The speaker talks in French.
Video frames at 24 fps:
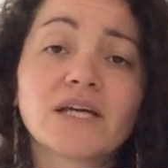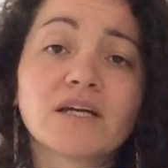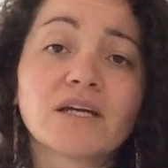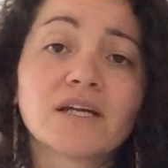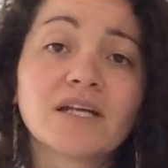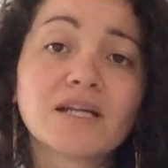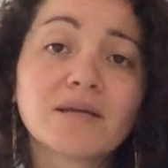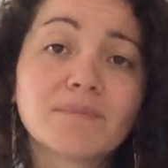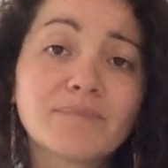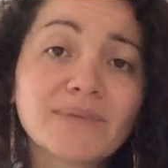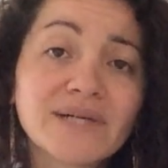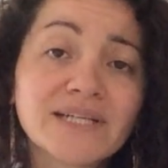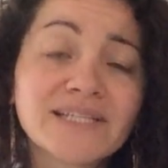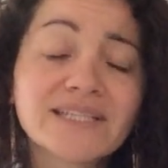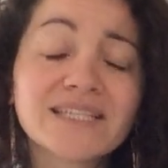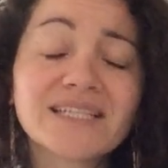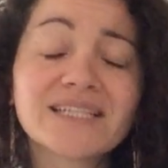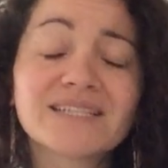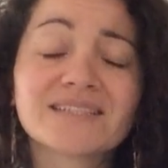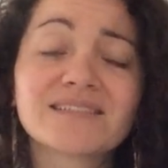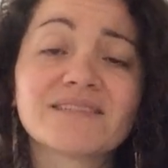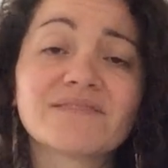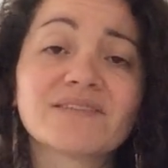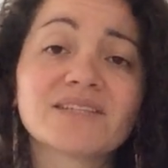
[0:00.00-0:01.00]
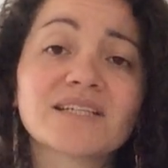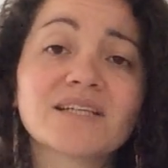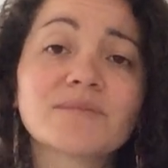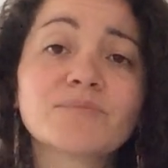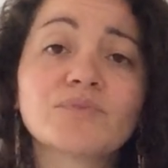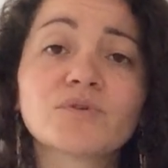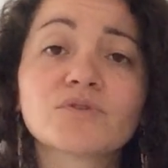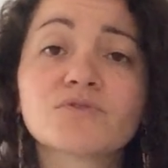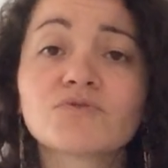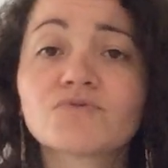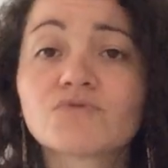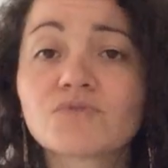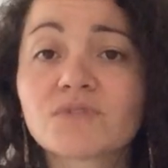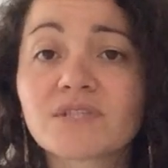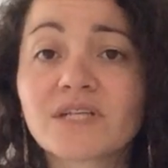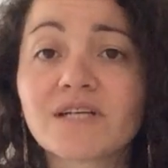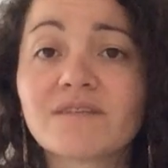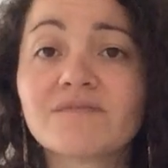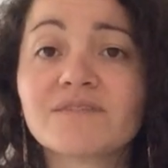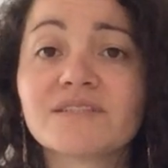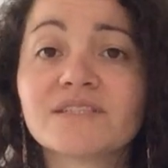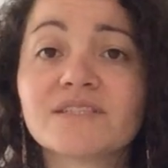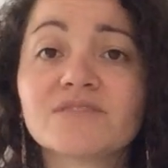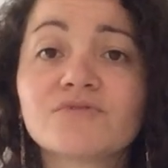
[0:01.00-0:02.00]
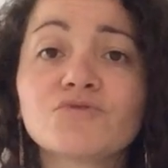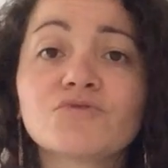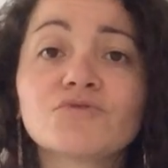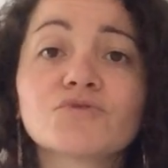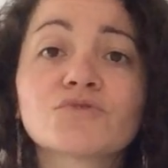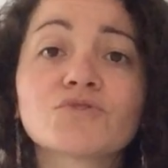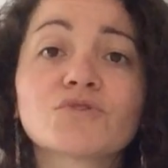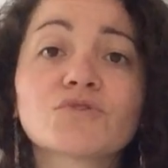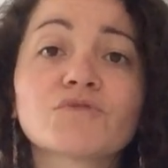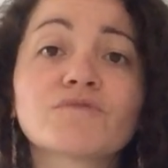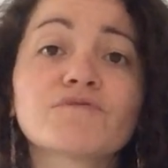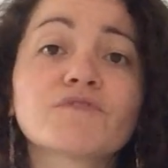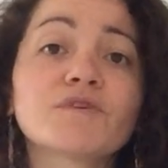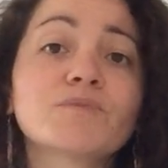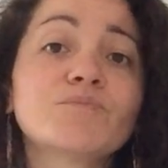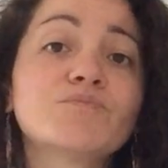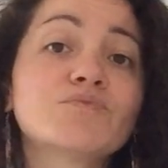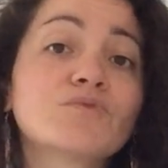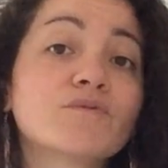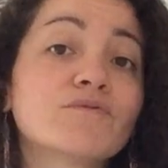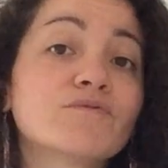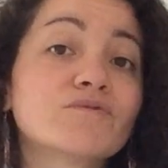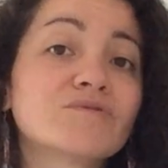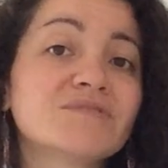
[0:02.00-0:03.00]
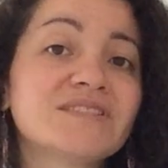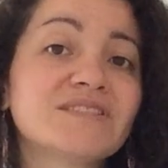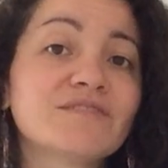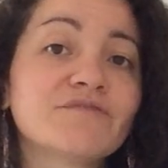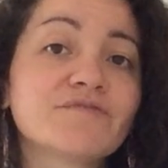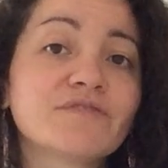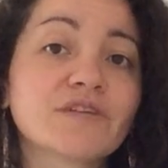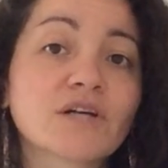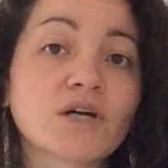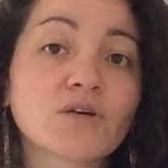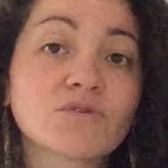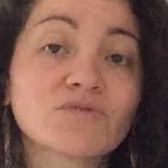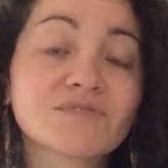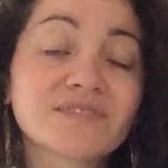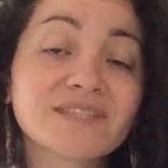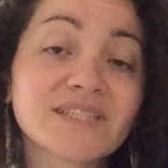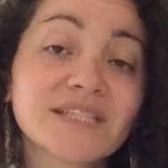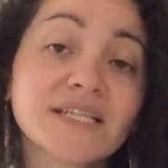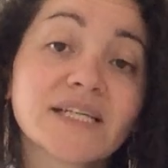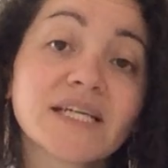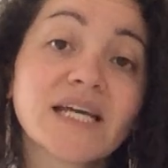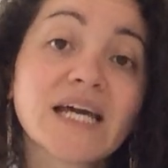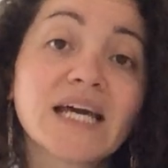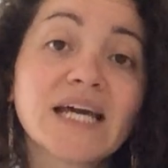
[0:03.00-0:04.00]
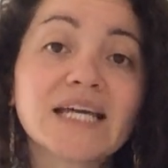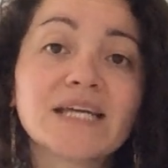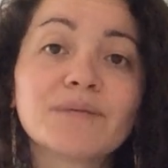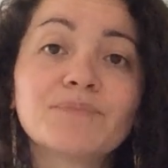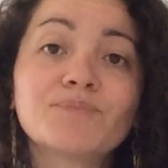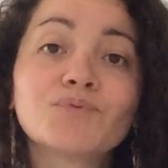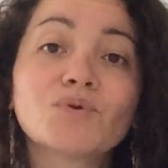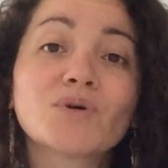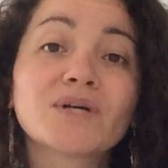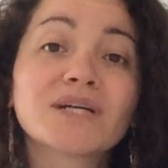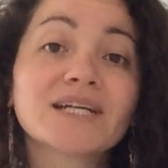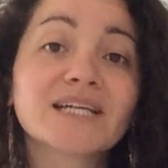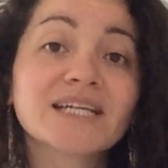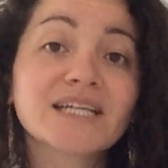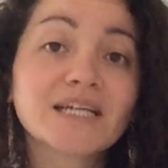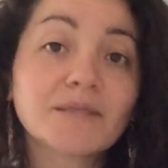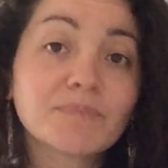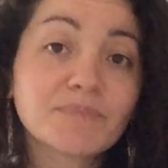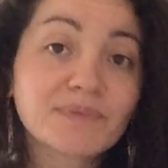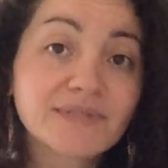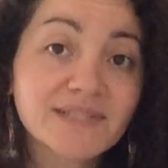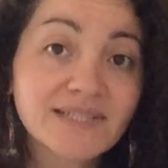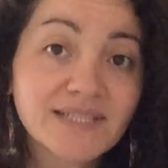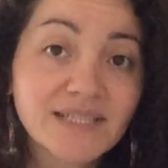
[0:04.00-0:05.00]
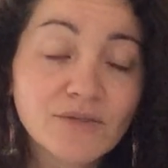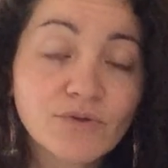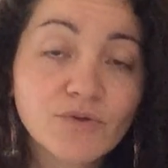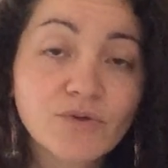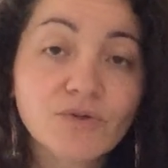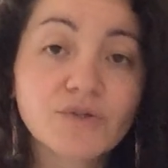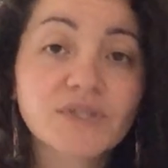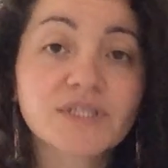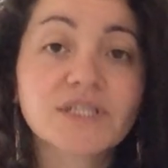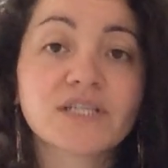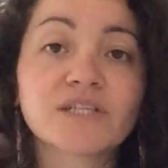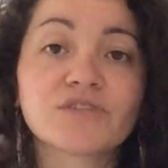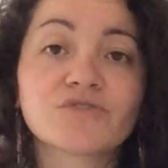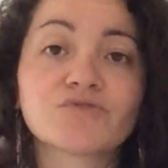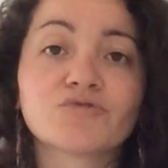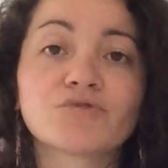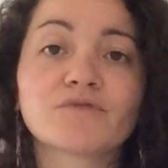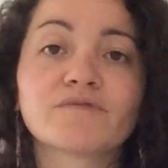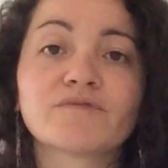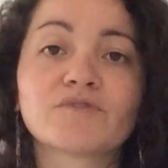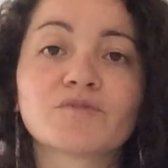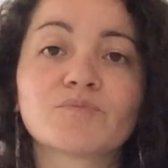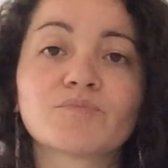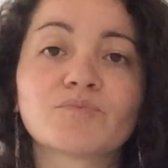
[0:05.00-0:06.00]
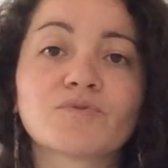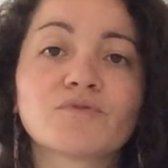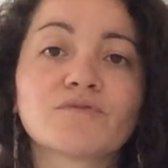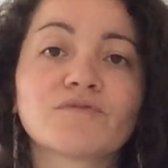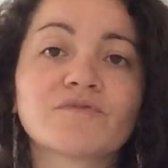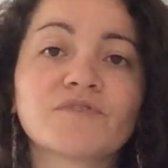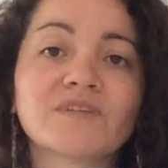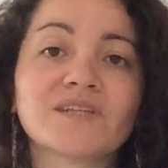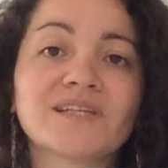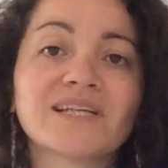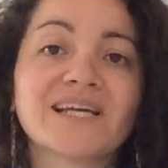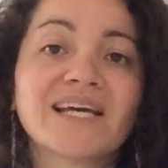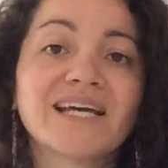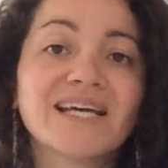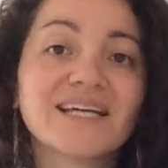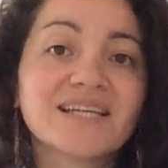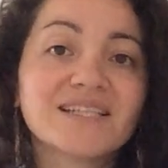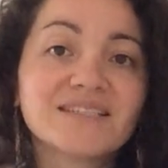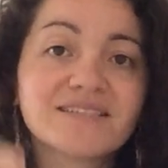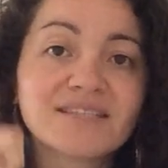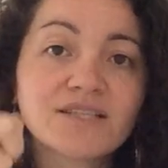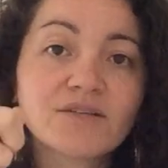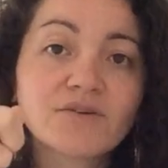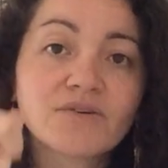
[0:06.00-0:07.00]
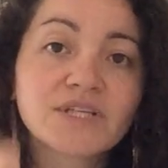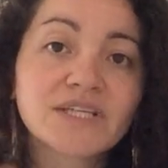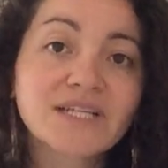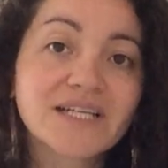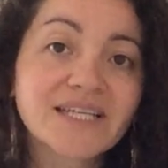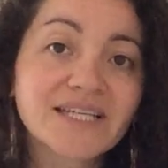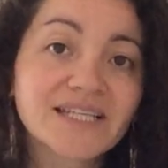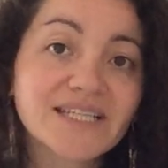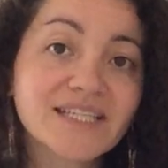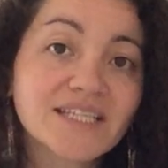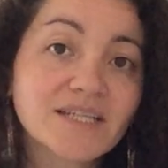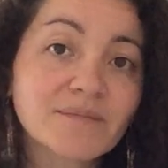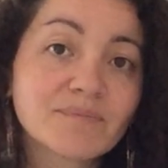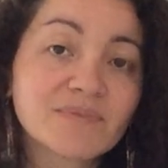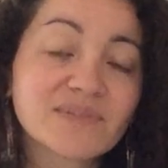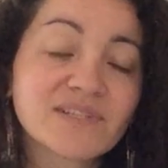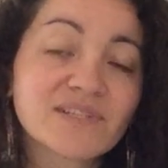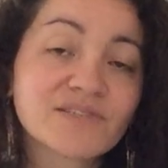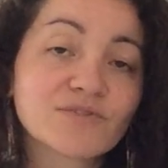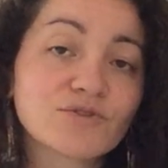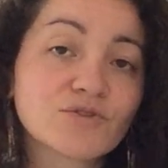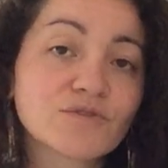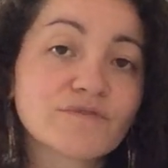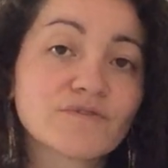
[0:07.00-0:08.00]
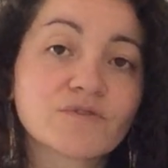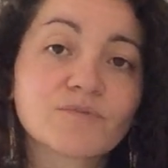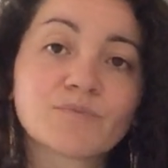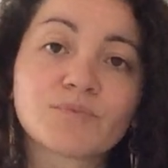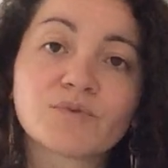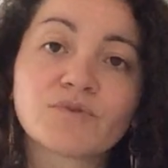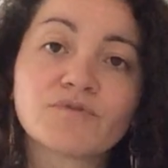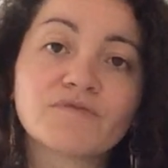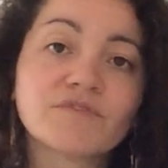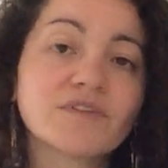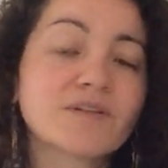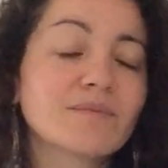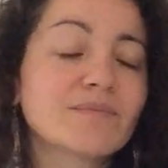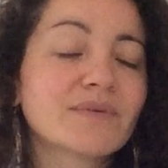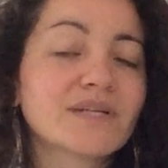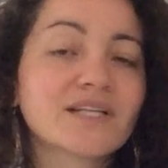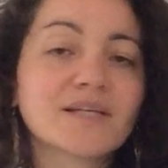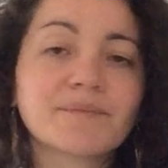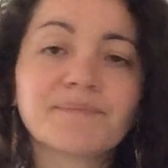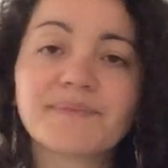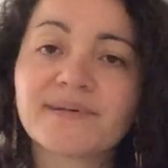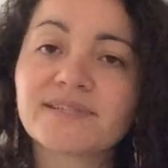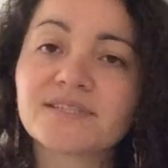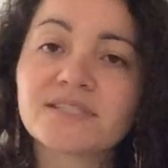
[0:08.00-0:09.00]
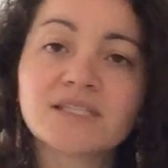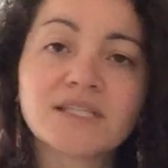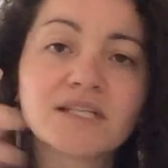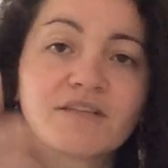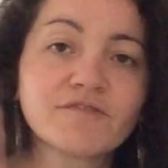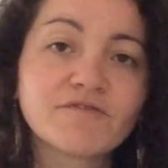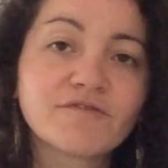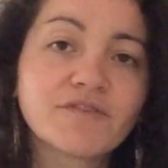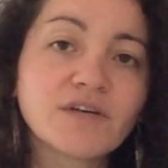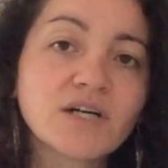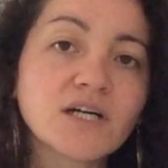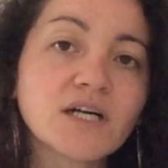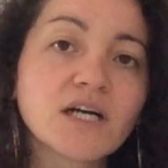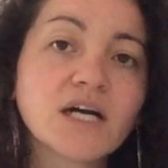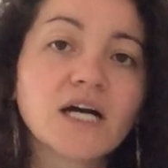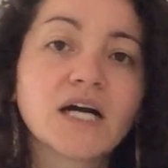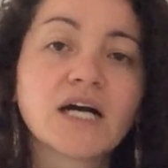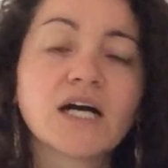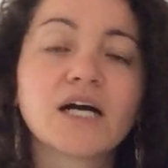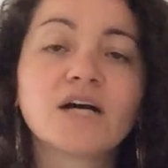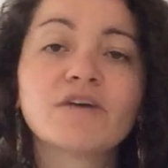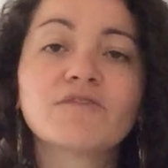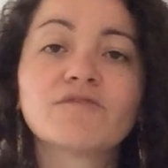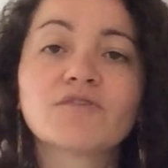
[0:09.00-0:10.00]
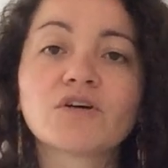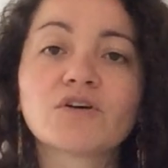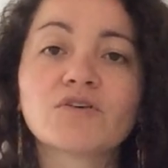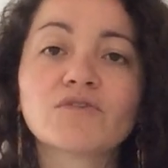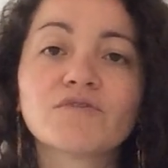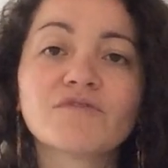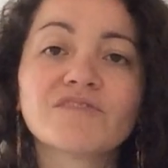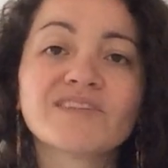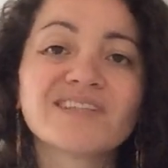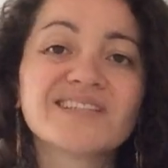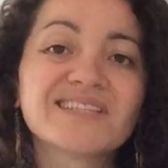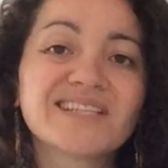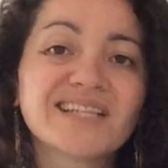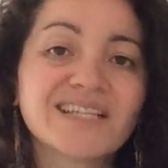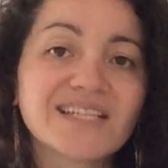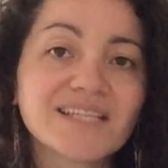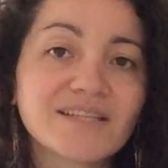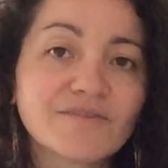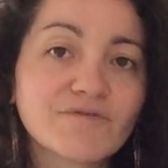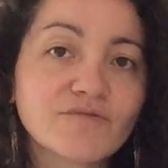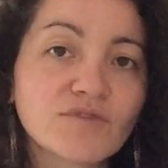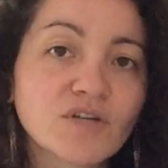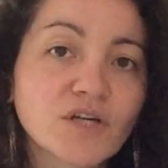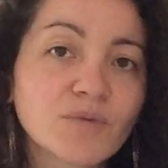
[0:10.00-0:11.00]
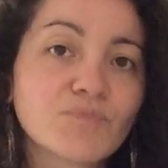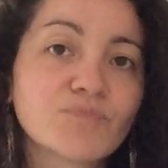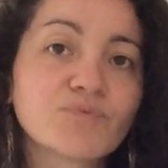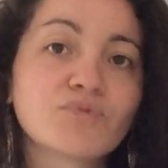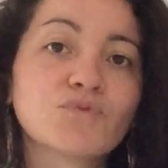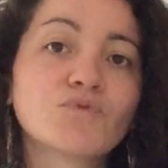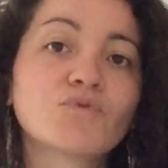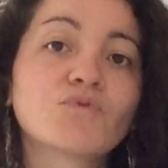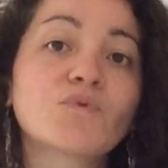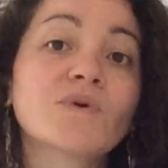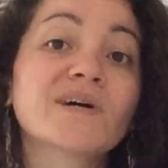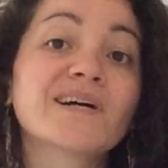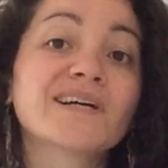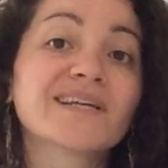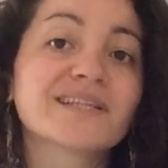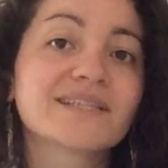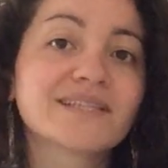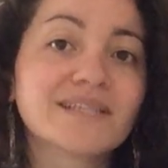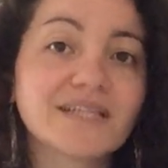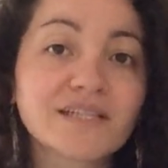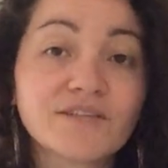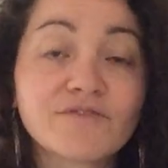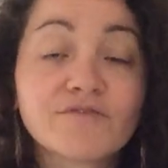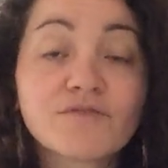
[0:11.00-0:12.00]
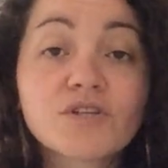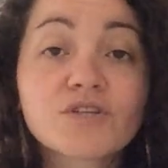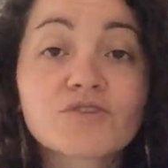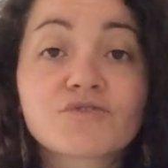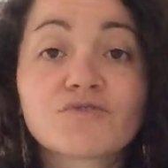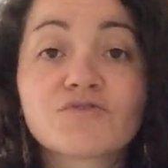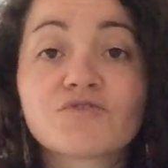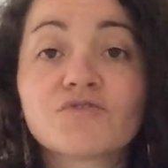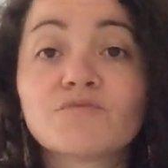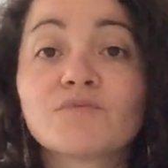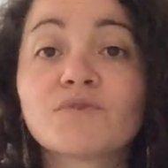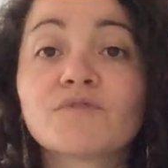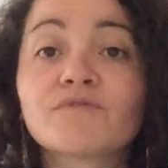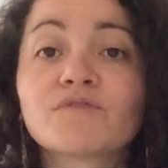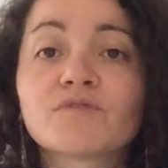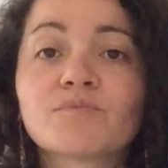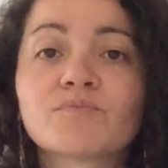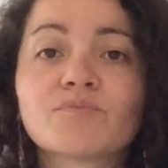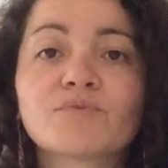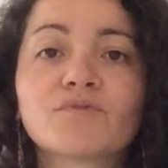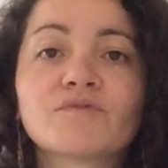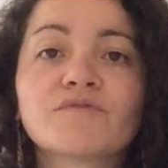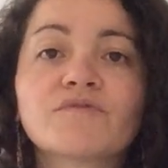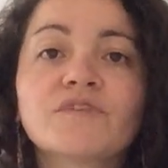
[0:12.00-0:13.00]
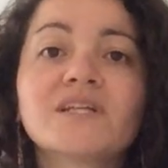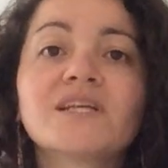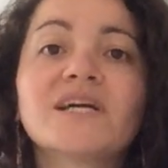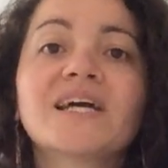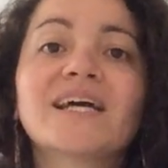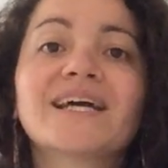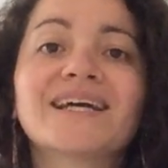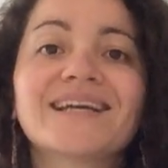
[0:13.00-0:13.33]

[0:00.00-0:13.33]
la bannière, ça va être important de travailler dessus, encore une fois, pour vous différencier et pour capter le regard sur votre profil. Et si le regard est capté sur votre profil, bah, la personne, elle va avoir envie d'aller voir plus loin et d'aller voir justement votre profil.